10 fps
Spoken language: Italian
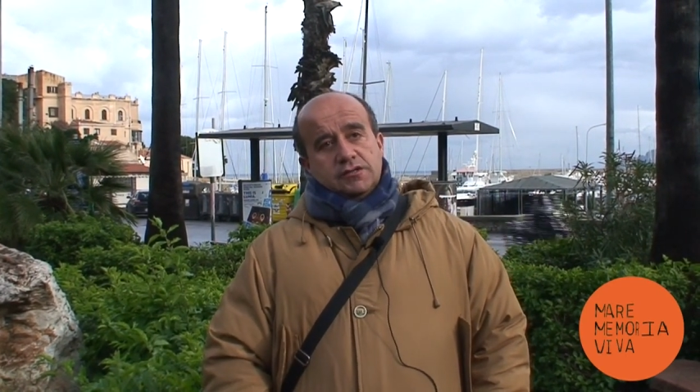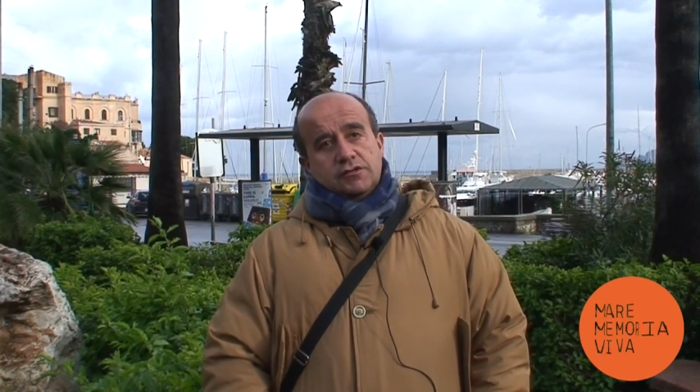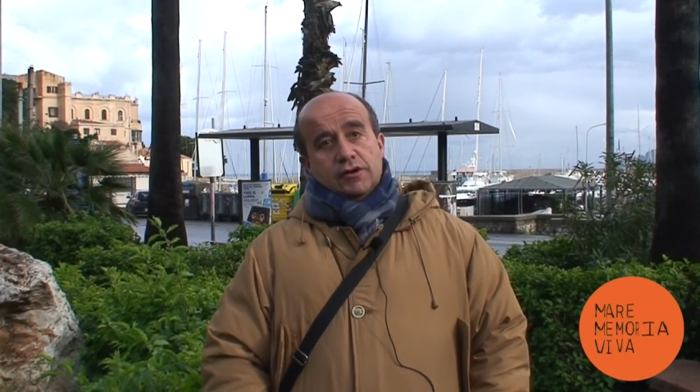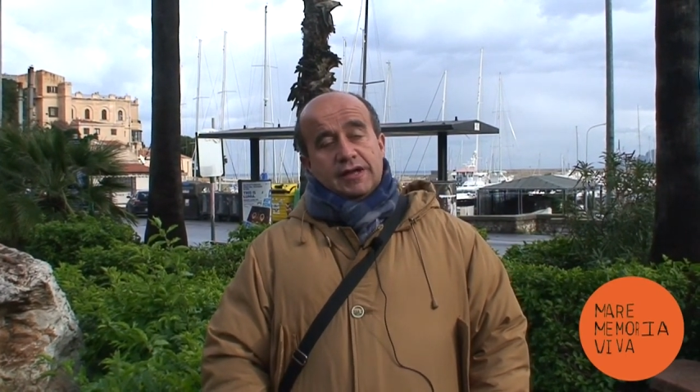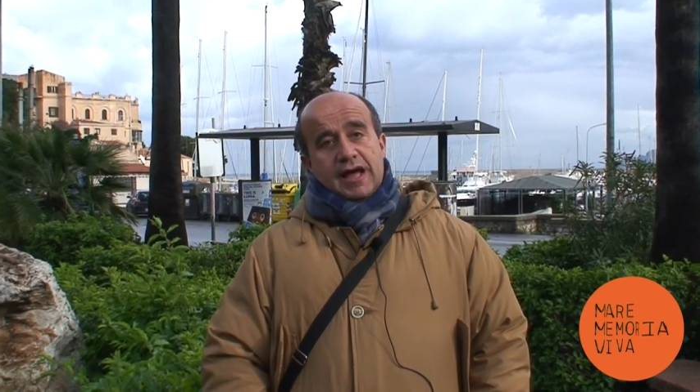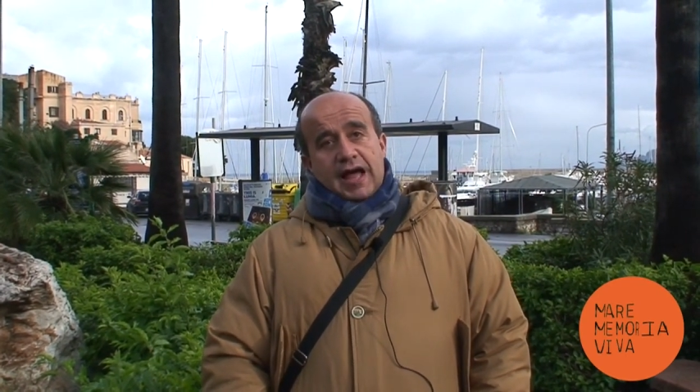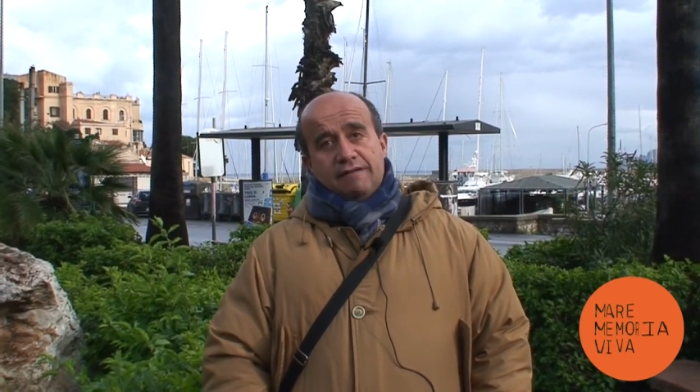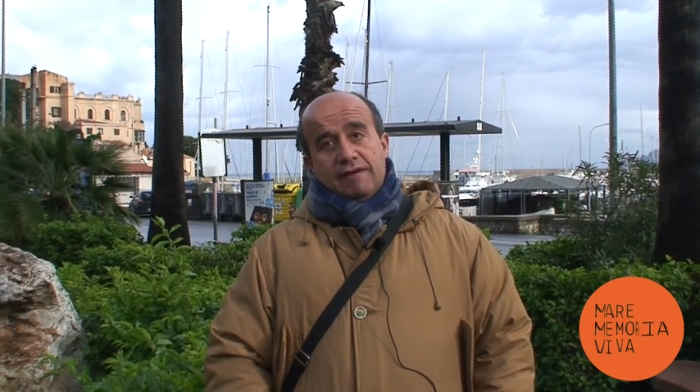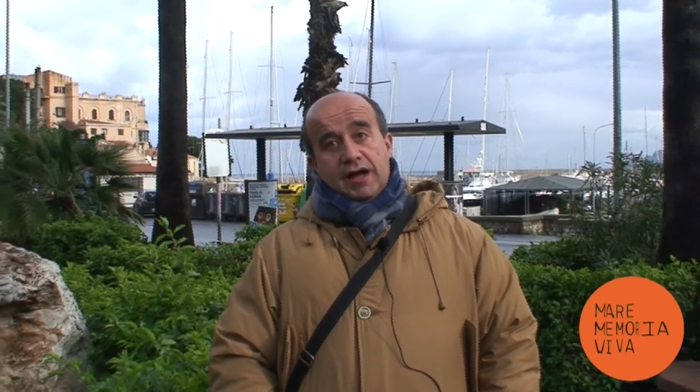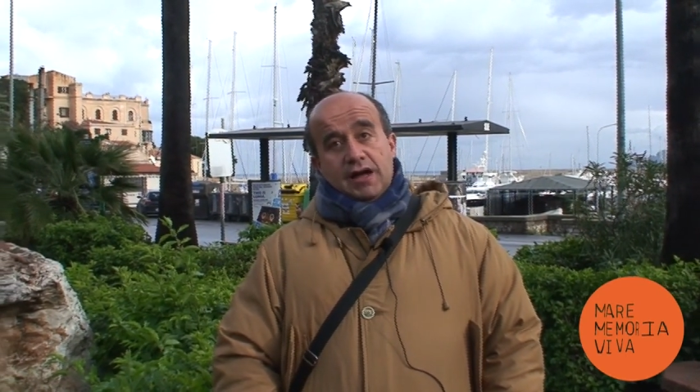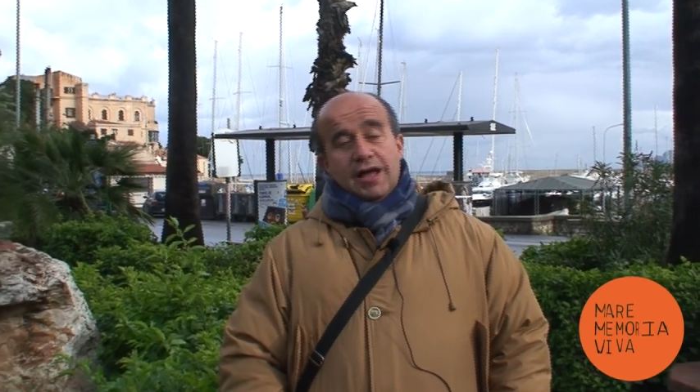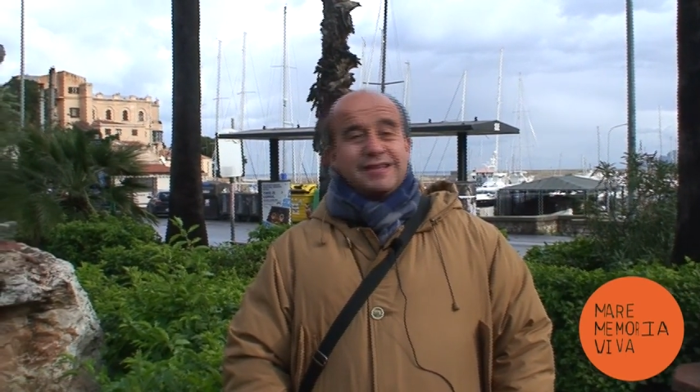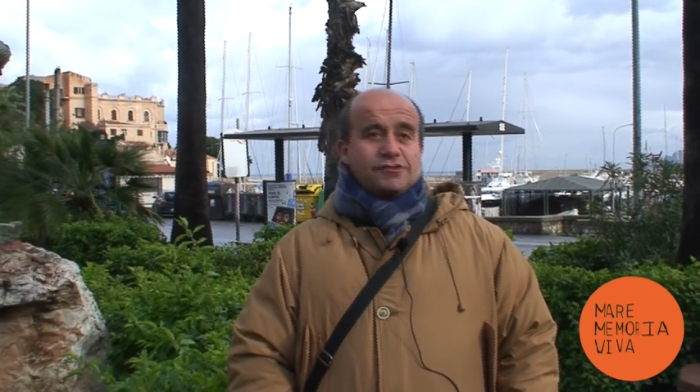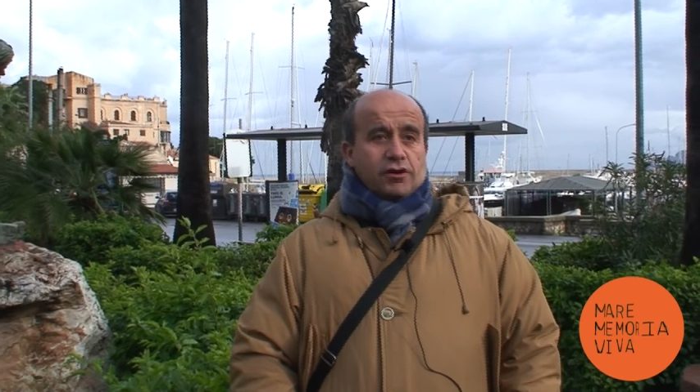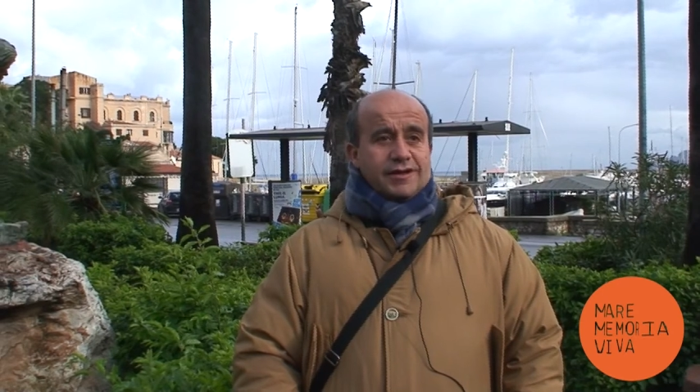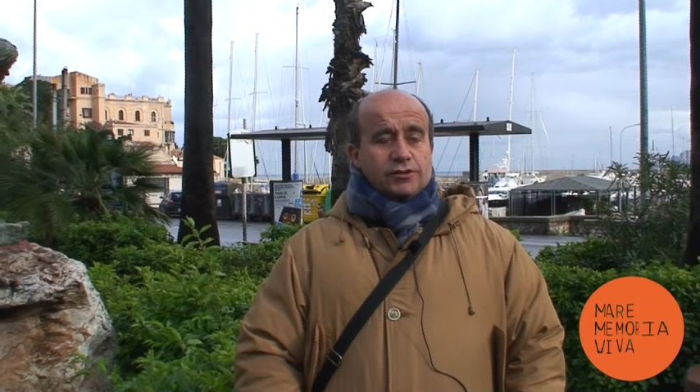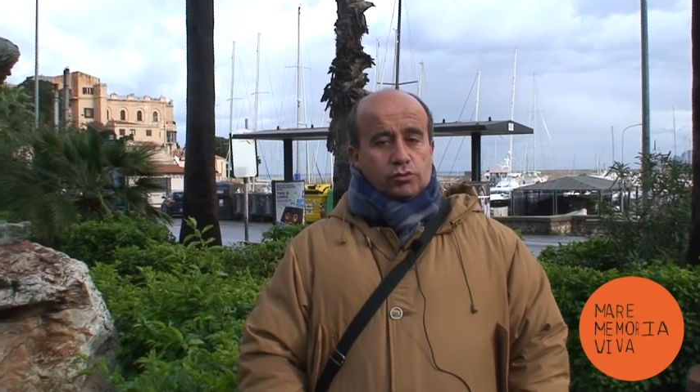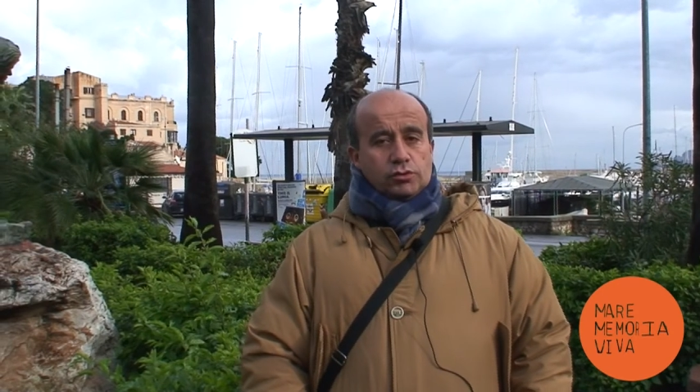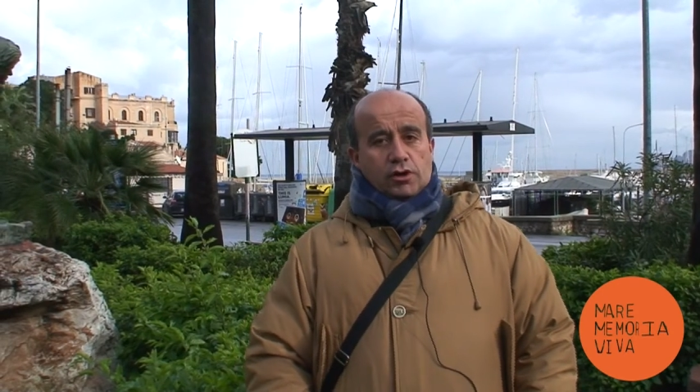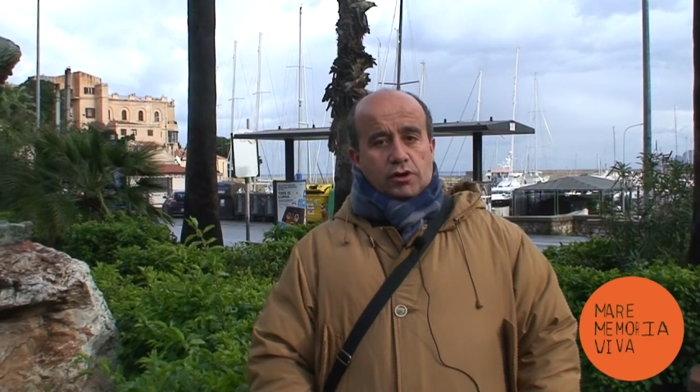sgorgava e sgorga
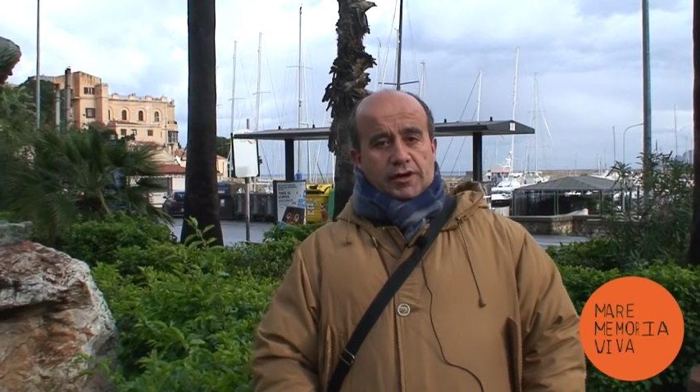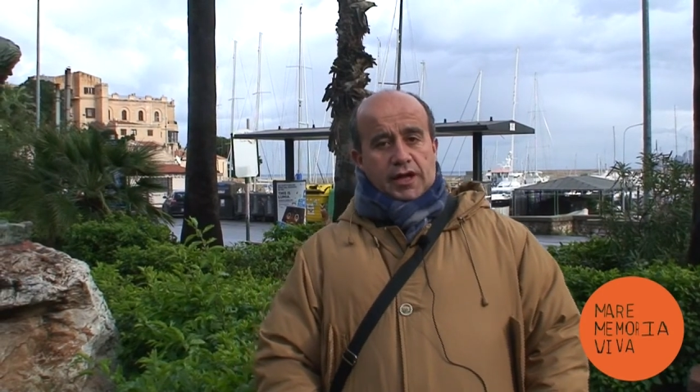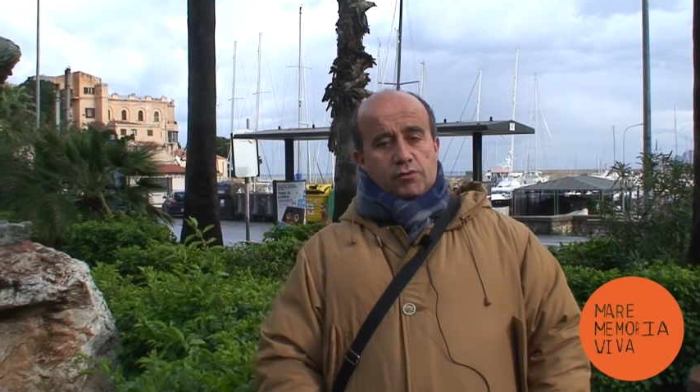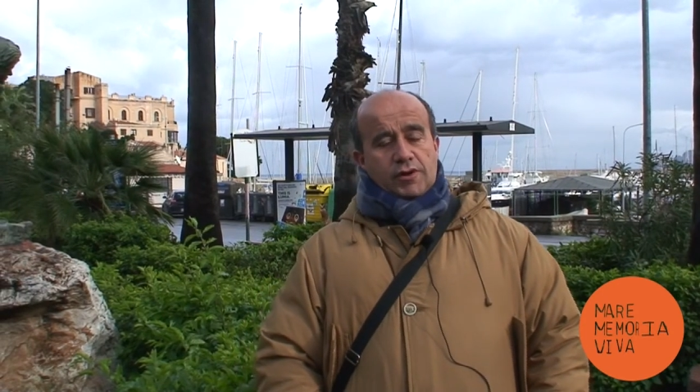tuttora